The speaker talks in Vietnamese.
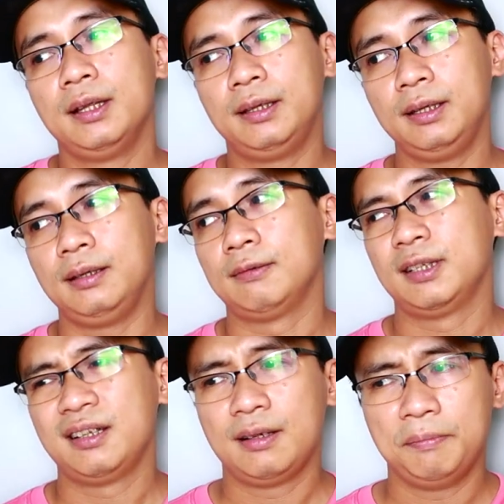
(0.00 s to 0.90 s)
thì
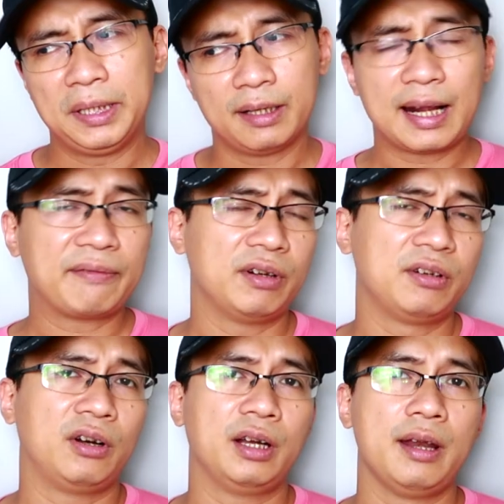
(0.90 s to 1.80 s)
mình thấy đa phần
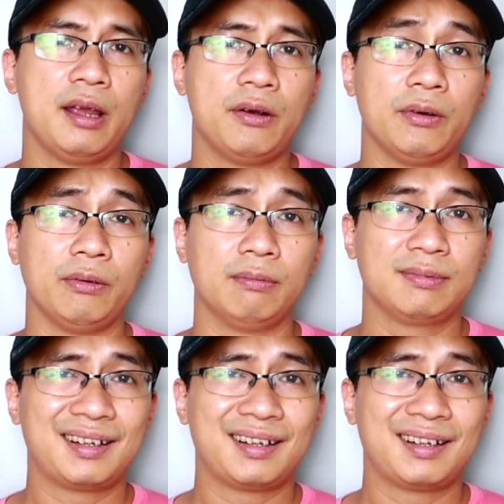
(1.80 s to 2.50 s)
họ đều